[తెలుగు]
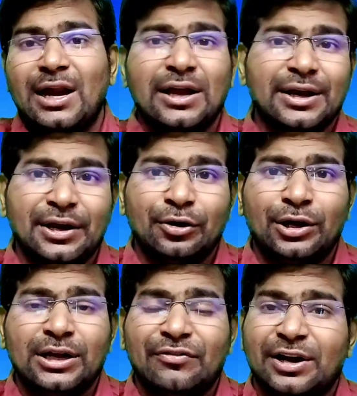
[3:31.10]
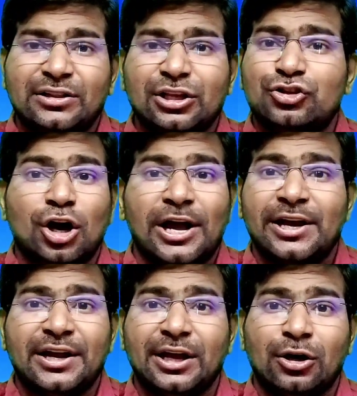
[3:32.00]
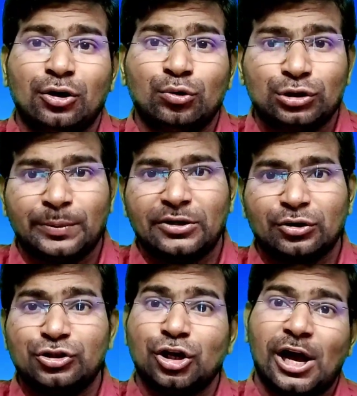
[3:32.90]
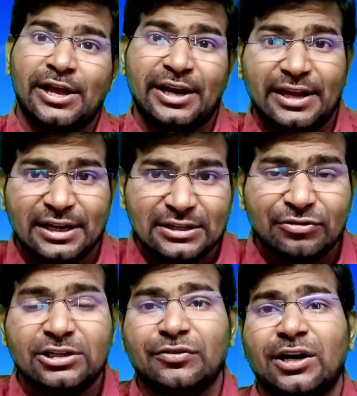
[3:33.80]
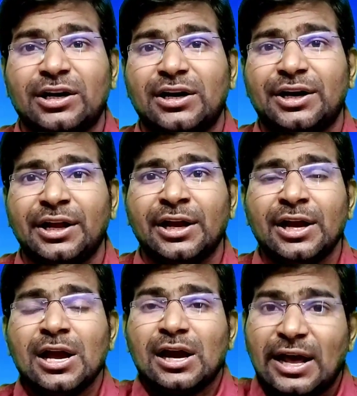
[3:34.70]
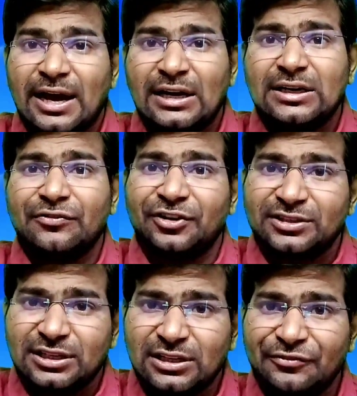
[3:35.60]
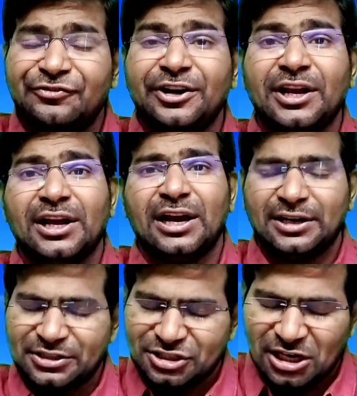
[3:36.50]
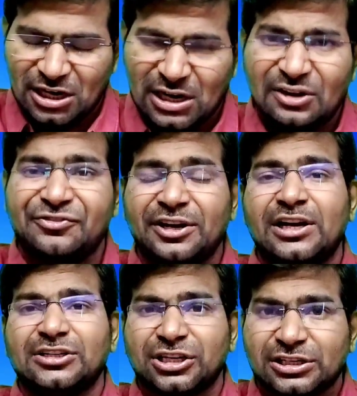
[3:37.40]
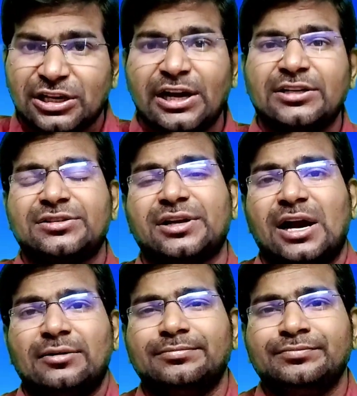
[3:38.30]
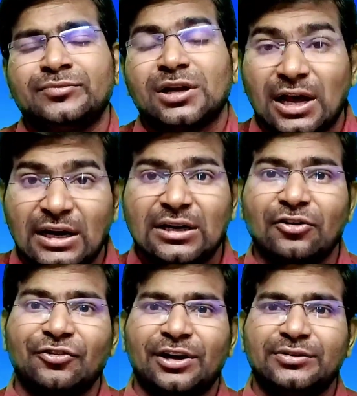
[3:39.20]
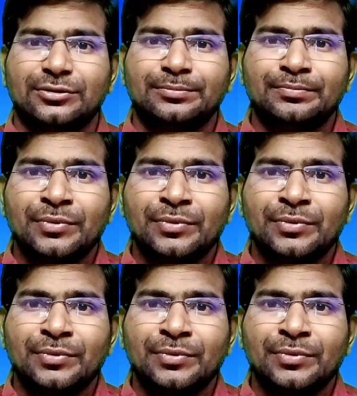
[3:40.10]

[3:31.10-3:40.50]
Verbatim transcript: అలాగే నేను ఎవరైతే జాయిన్ అయ్యారో గుర్తుపెట్టుకొని జాయిన్ అయినటువంటి వారికి అండి కరెంట్ అఫైర్స్ అనేది ఫ్రీగానండి చాలా ఫ్రీగా చక్కగా ఇస్తున్నాను కరెంట్ అఫైర్స్